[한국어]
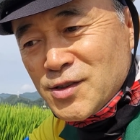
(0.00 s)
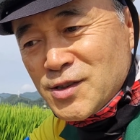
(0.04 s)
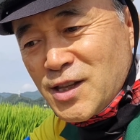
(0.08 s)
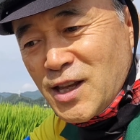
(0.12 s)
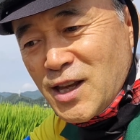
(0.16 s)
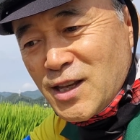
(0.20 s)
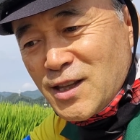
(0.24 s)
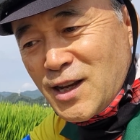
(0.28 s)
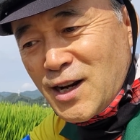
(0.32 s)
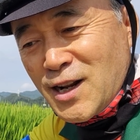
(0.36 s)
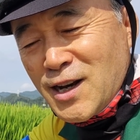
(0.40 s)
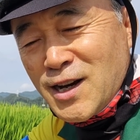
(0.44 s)

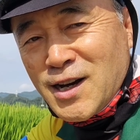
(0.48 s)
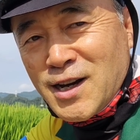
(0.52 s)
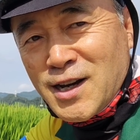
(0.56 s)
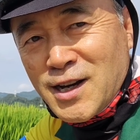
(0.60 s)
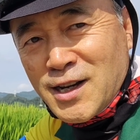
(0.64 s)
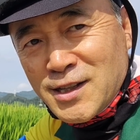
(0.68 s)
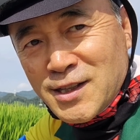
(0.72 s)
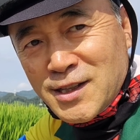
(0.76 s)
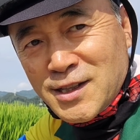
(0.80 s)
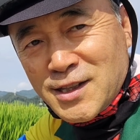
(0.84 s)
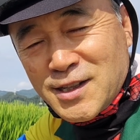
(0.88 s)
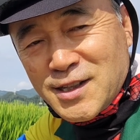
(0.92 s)

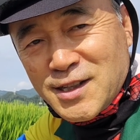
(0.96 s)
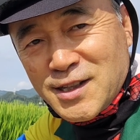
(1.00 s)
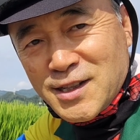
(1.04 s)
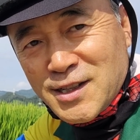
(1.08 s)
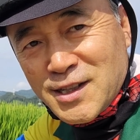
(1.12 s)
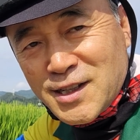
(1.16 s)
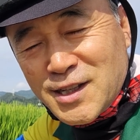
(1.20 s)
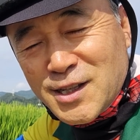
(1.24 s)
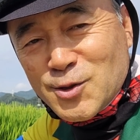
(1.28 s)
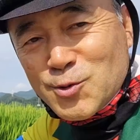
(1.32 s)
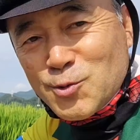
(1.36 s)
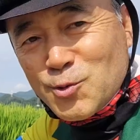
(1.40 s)
대단한
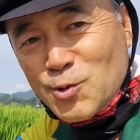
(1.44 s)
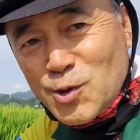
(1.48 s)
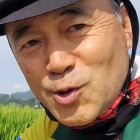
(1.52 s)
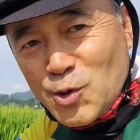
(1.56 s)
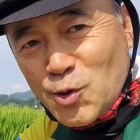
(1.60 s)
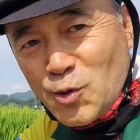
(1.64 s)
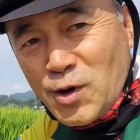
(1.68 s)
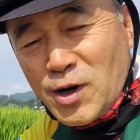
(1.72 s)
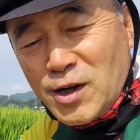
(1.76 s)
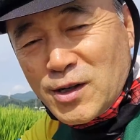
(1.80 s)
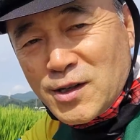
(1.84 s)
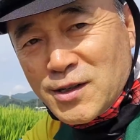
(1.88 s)
그 기술을
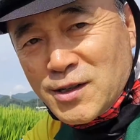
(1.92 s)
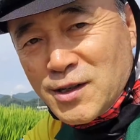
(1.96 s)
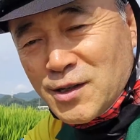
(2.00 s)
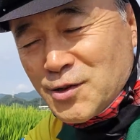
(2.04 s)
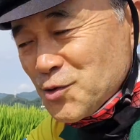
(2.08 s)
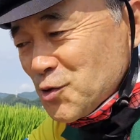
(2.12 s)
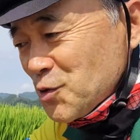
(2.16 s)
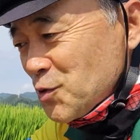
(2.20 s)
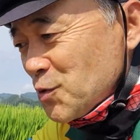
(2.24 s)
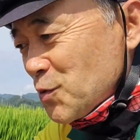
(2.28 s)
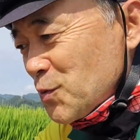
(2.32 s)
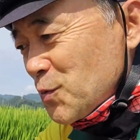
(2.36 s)
요하는
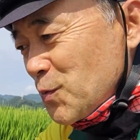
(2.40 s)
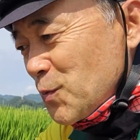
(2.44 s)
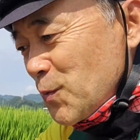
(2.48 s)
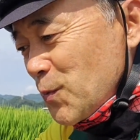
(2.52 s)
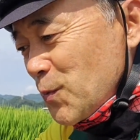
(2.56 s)
거죠